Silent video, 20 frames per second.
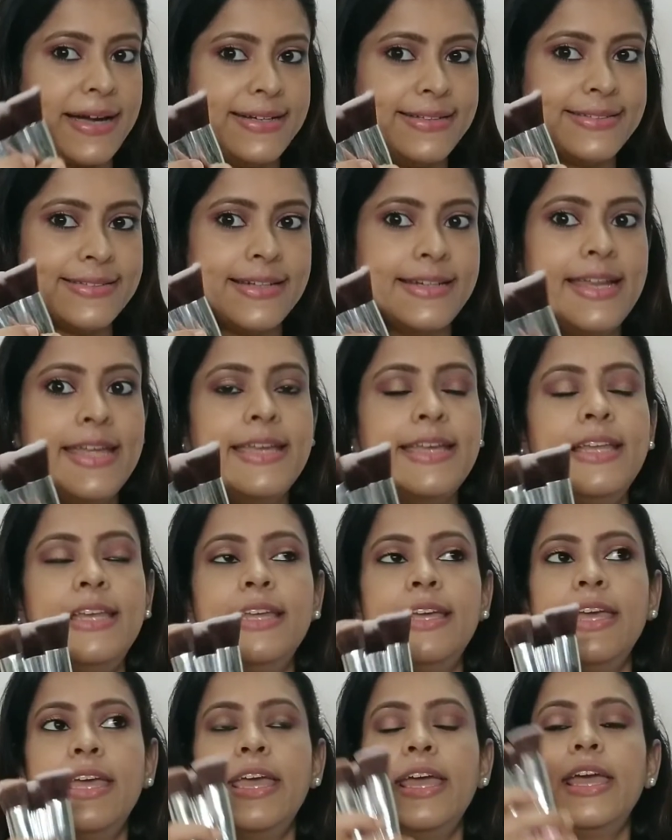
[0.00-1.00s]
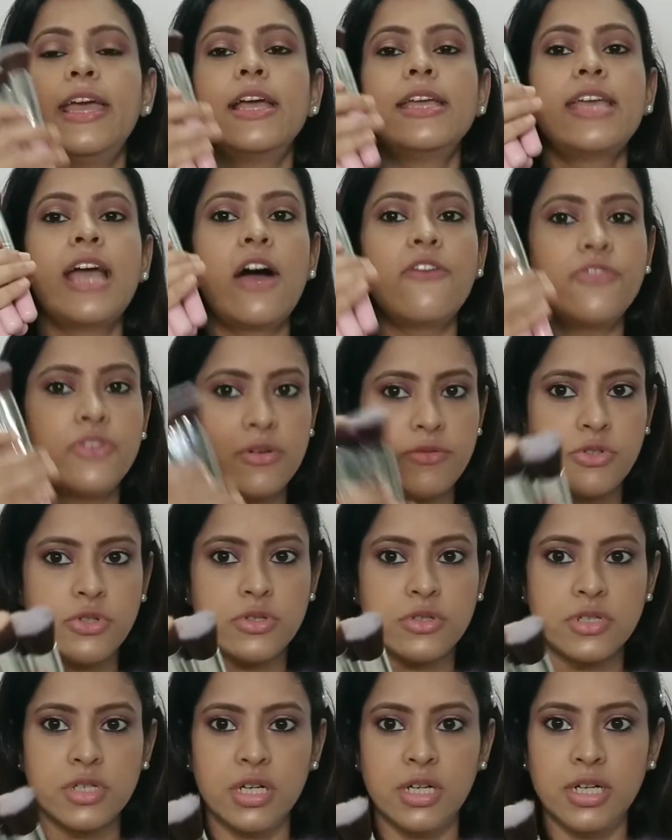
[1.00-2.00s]
प्रैक्टिस करने के लिए या फिर
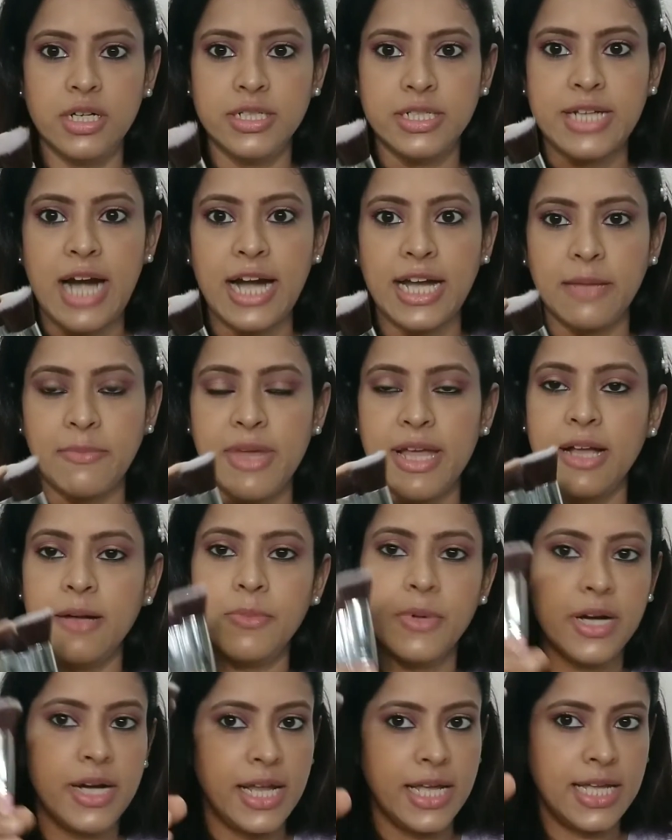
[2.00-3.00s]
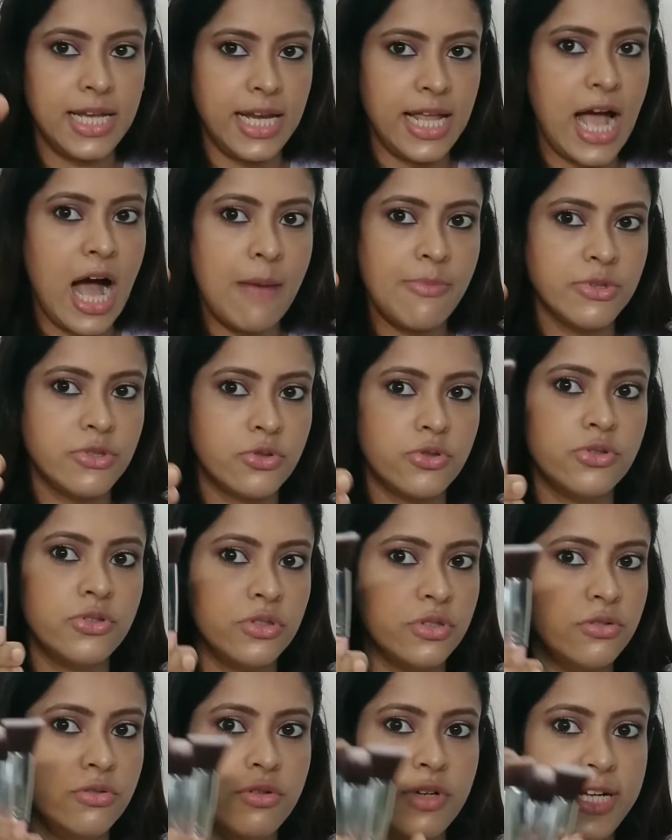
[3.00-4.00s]
स्टार्टिंग मेकअप करने के लिए आप इसको
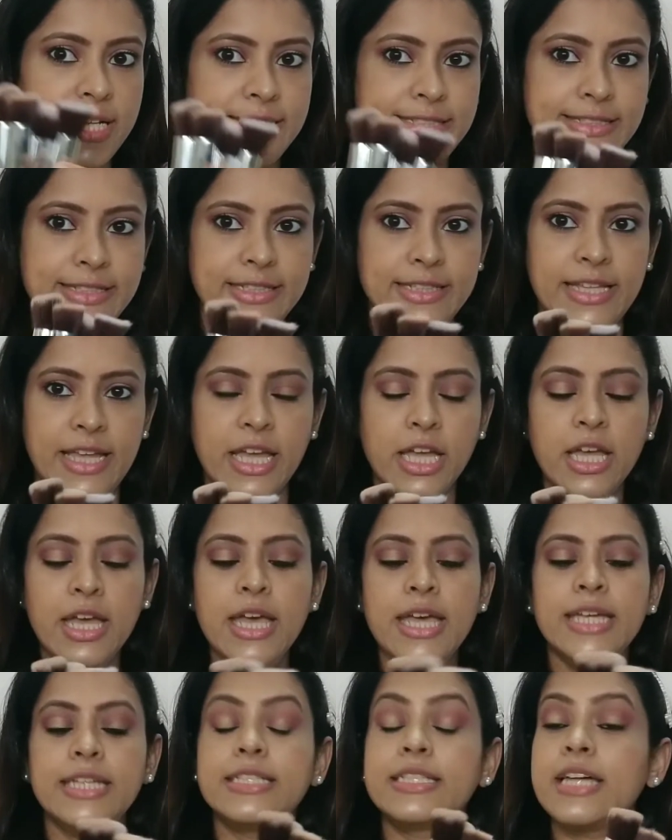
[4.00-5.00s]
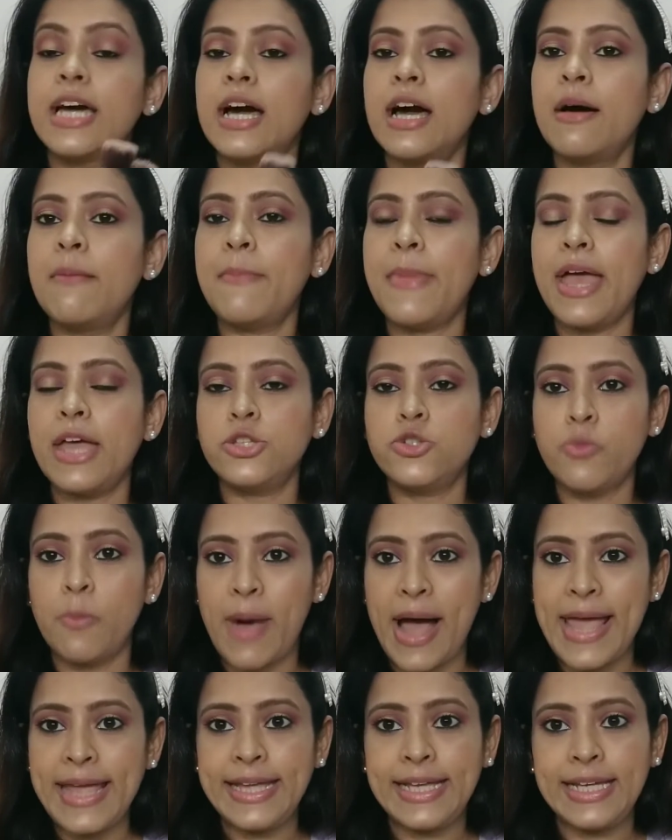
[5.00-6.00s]
ज़रूर ले सकते हैं इसका मैं जो
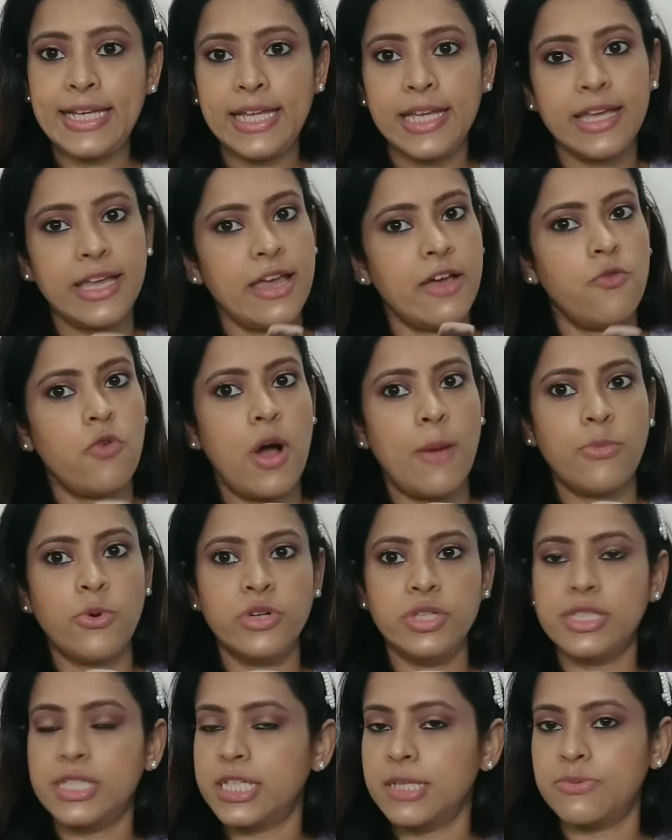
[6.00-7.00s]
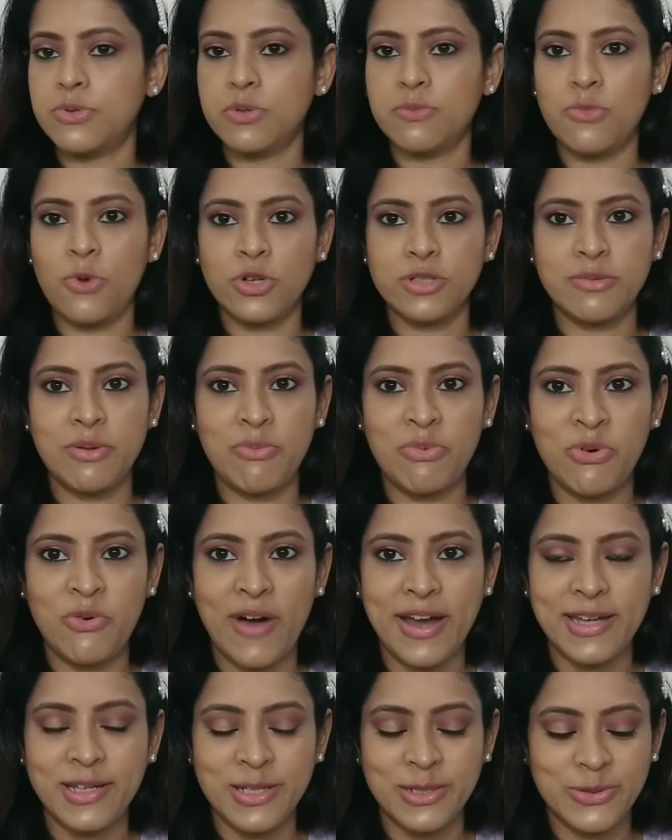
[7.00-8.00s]
बाइंग लिंक है वो आपको डिस्क्रिप्शन बॉक्स में
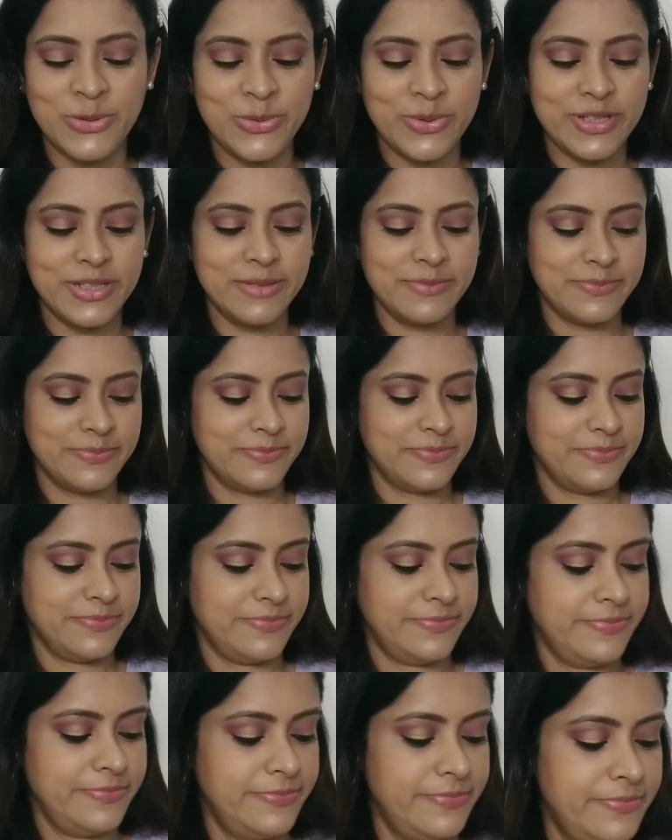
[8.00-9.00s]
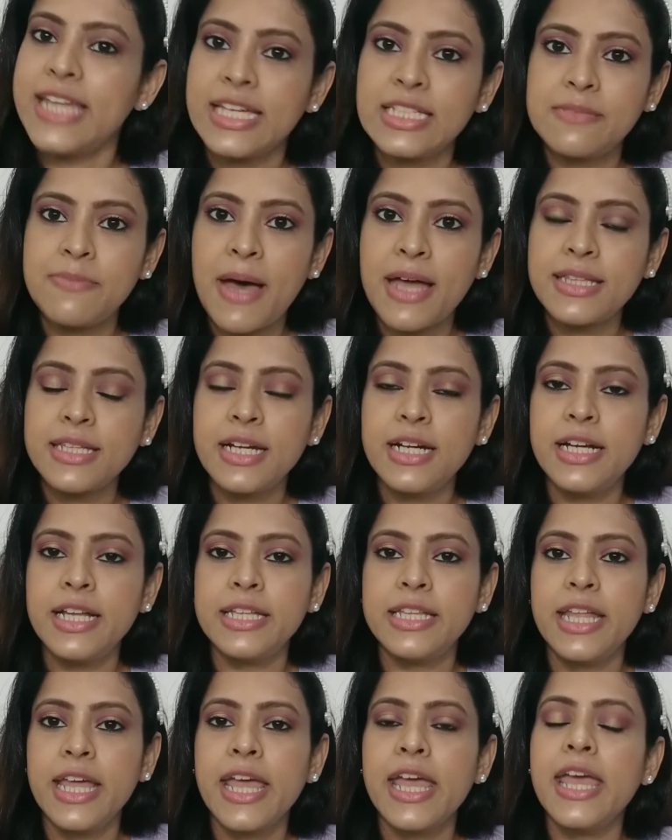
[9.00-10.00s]
प्रोवाइड कर दूँगी नेक्स्ट बात कर
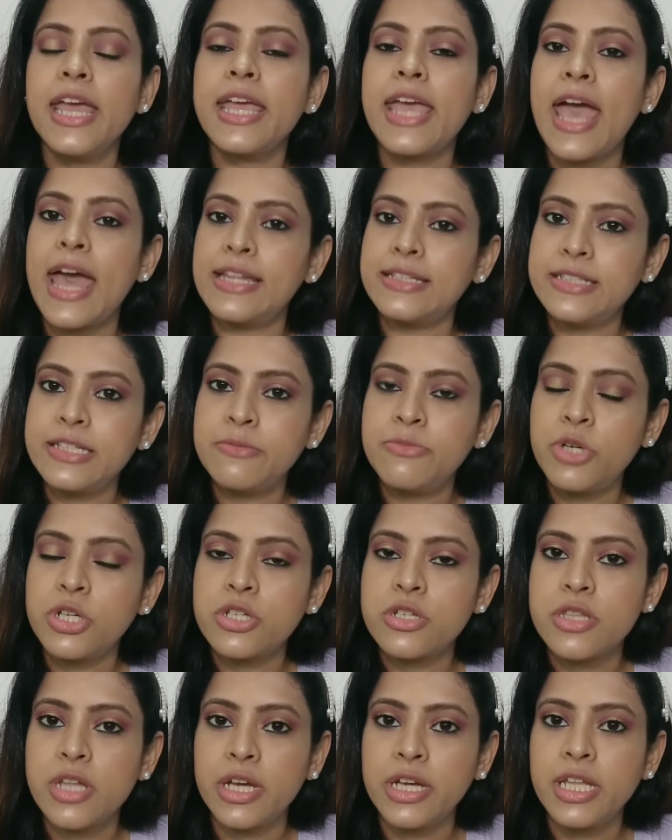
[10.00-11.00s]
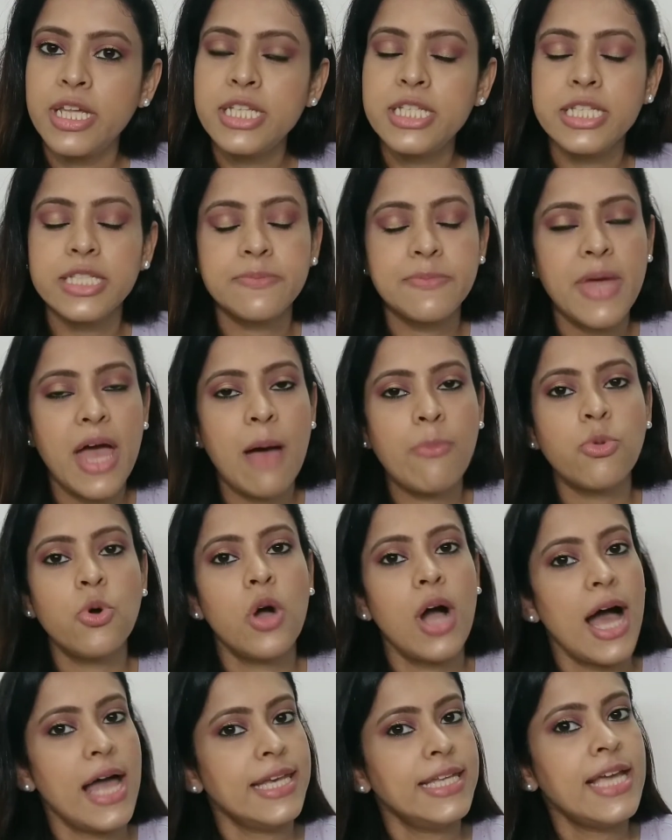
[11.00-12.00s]
लेते हैं एक ऐसे ब्रश सेट की जिसमें
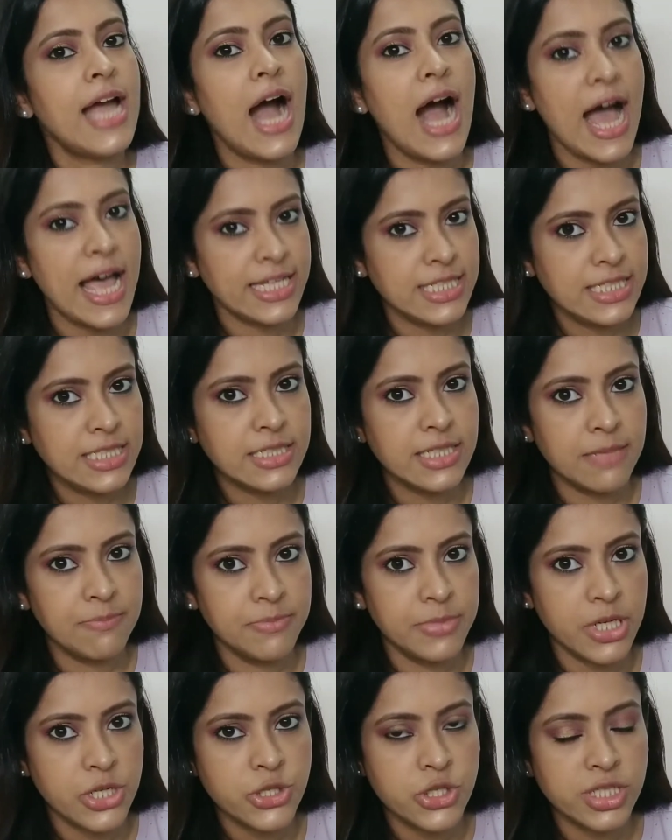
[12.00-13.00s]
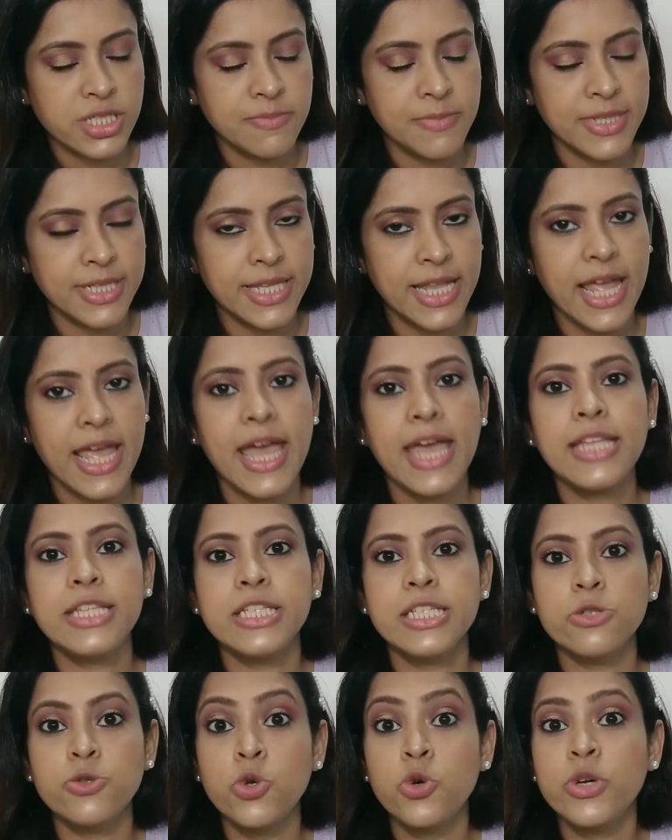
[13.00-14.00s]
आपको खाली आई ब्रशेस मिलते हैं
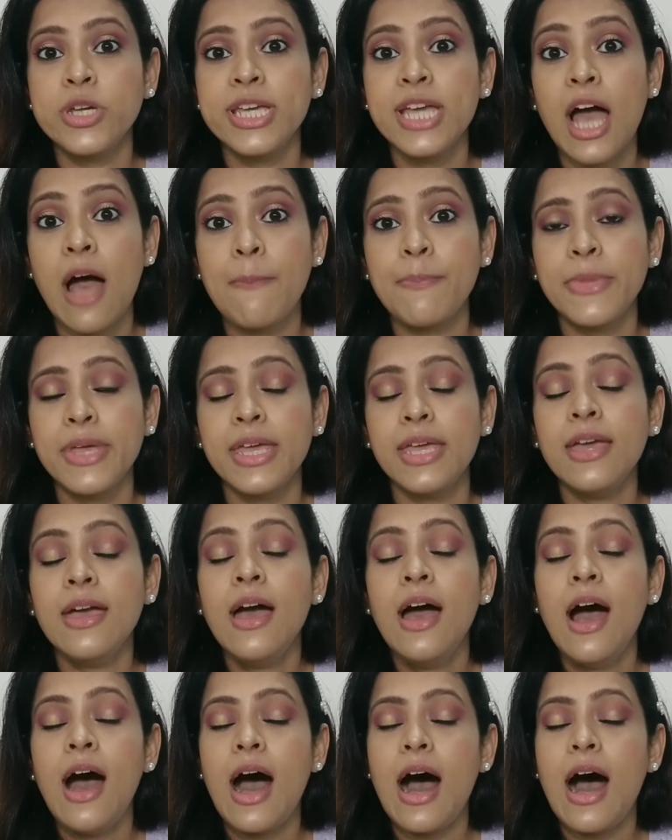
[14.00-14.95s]
जो जो कि आपकी